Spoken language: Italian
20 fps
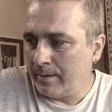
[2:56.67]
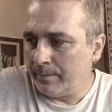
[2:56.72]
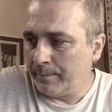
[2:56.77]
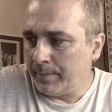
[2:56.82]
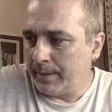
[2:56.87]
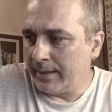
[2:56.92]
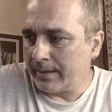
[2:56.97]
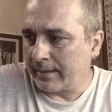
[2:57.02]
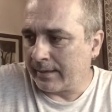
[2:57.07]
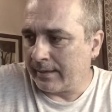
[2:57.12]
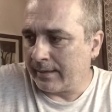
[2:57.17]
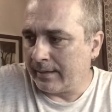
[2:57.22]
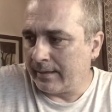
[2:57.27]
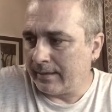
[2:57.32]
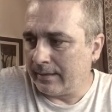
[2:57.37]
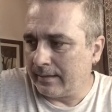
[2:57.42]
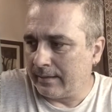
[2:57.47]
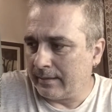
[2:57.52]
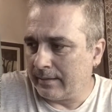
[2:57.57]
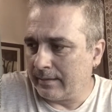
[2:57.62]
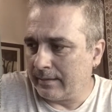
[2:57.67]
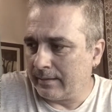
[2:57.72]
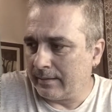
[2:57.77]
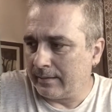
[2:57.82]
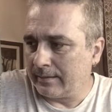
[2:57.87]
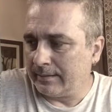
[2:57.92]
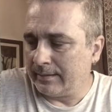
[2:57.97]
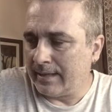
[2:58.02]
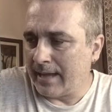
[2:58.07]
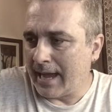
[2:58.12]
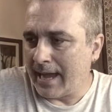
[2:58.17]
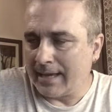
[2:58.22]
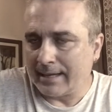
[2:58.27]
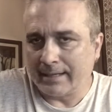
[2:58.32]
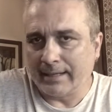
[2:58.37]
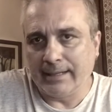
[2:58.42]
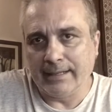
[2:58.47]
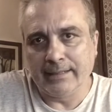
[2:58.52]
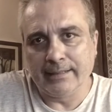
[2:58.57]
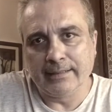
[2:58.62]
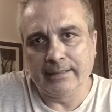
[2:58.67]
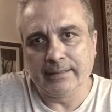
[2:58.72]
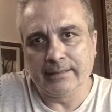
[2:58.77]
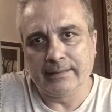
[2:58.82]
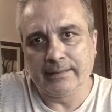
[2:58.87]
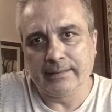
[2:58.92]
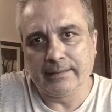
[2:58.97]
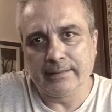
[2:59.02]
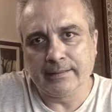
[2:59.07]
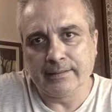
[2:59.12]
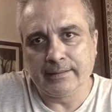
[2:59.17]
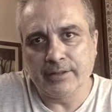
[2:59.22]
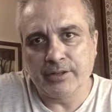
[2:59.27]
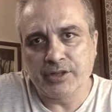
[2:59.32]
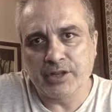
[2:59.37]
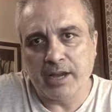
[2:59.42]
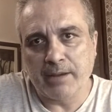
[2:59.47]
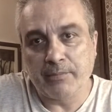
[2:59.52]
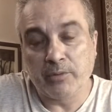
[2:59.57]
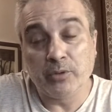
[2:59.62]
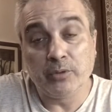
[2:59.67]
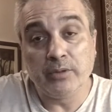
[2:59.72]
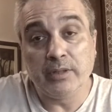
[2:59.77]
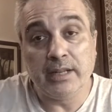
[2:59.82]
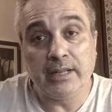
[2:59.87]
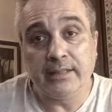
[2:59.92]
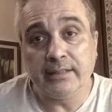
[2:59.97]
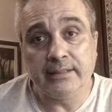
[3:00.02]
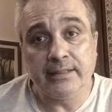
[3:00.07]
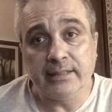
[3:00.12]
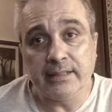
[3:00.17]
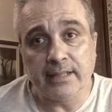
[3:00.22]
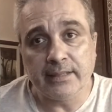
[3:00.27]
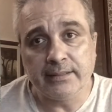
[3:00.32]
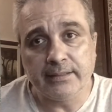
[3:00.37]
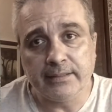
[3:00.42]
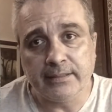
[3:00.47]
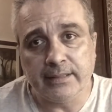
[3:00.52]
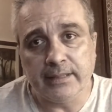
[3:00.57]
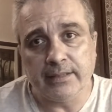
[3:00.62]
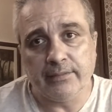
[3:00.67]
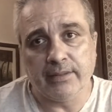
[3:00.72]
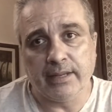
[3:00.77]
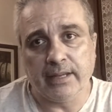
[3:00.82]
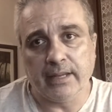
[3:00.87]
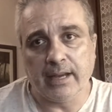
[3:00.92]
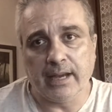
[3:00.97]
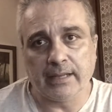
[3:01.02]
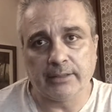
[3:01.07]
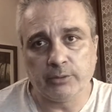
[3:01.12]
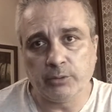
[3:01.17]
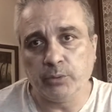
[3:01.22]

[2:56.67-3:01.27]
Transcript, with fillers: per eh, dare eh, diciamo, le direttive a